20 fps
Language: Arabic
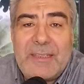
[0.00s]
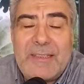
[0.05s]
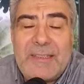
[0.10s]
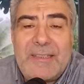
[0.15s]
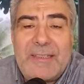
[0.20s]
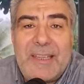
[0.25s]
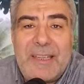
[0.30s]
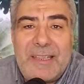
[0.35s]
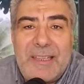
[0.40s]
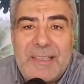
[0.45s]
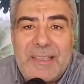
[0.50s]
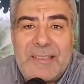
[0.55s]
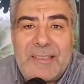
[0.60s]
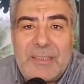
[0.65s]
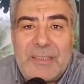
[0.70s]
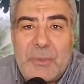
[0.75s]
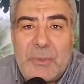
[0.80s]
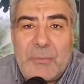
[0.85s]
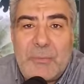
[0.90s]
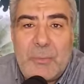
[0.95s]

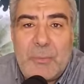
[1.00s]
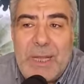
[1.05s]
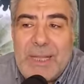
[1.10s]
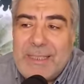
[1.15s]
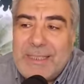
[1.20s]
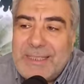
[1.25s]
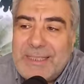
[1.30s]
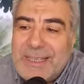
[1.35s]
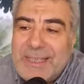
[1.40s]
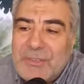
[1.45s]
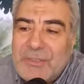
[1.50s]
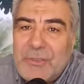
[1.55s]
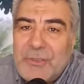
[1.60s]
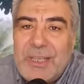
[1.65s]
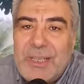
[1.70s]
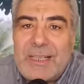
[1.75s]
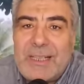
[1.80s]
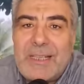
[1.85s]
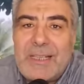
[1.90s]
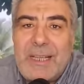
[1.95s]
سيصرف عنك
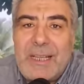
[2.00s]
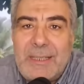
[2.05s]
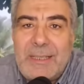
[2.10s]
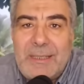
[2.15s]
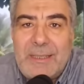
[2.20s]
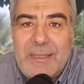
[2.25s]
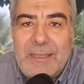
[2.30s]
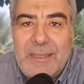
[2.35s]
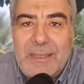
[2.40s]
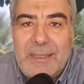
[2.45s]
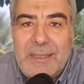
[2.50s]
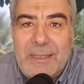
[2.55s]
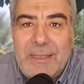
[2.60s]
شرا